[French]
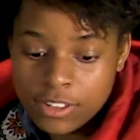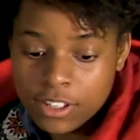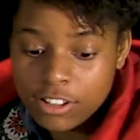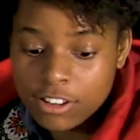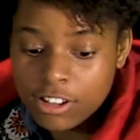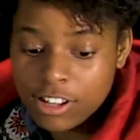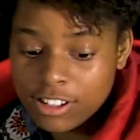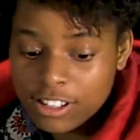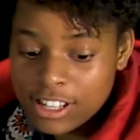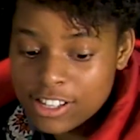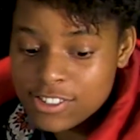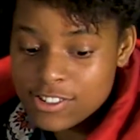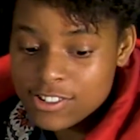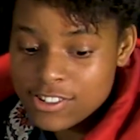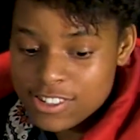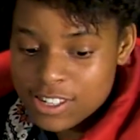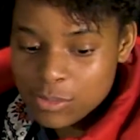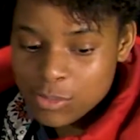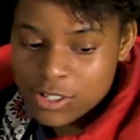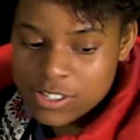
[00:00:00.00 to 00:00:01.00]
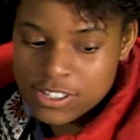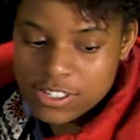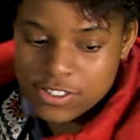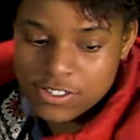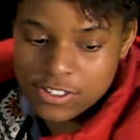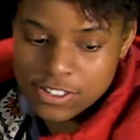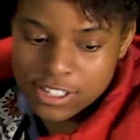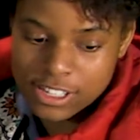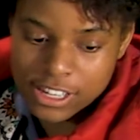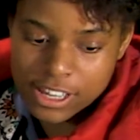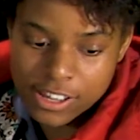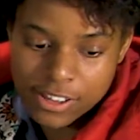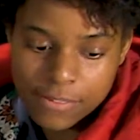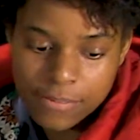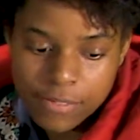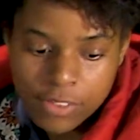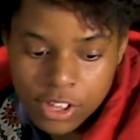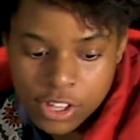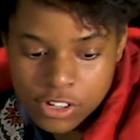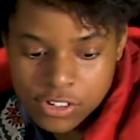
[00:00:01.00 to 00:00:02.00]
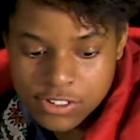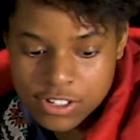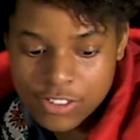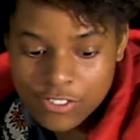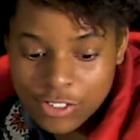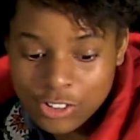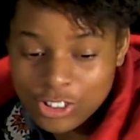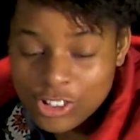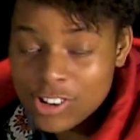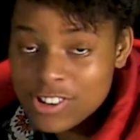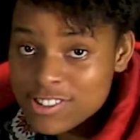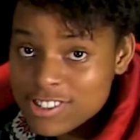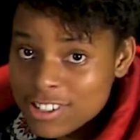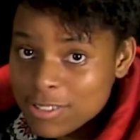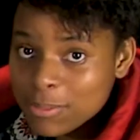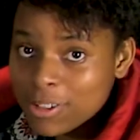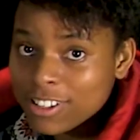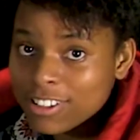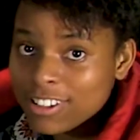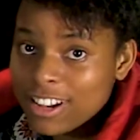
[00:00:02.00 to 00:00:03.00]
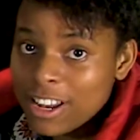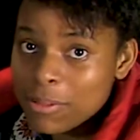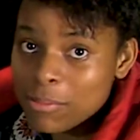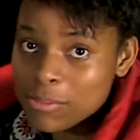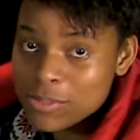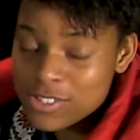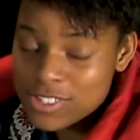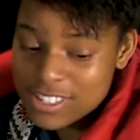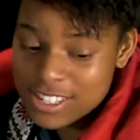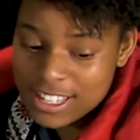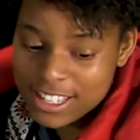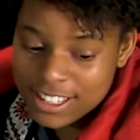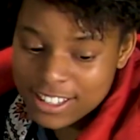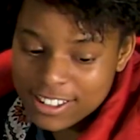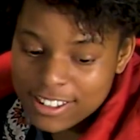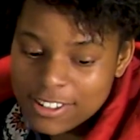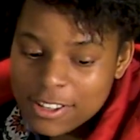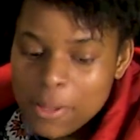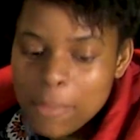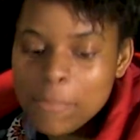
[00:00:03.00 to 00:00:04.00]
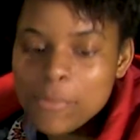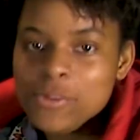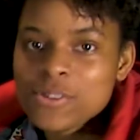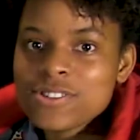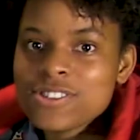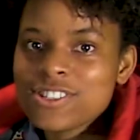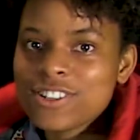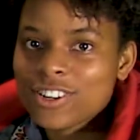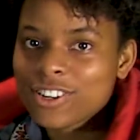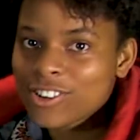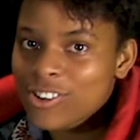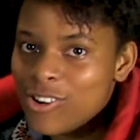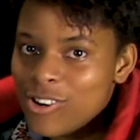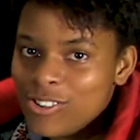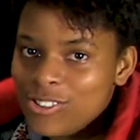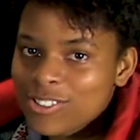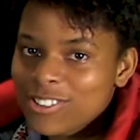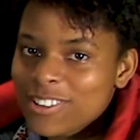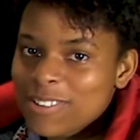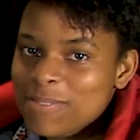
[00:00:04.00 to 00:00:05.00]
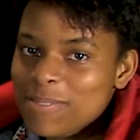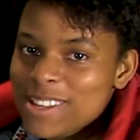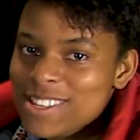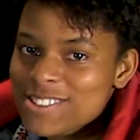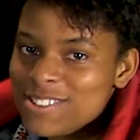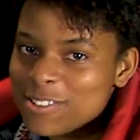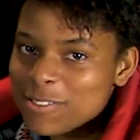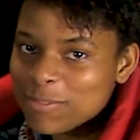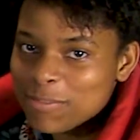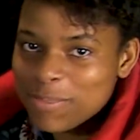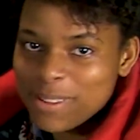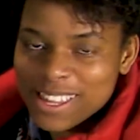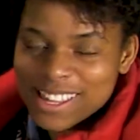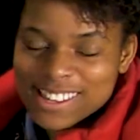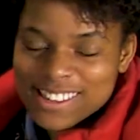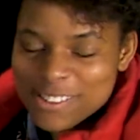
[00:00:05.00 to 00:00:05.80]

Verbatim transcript: Lors de la deuxième moitié du dîner, nous avons non seulement de la musique, mais aussi un concours de maison de pain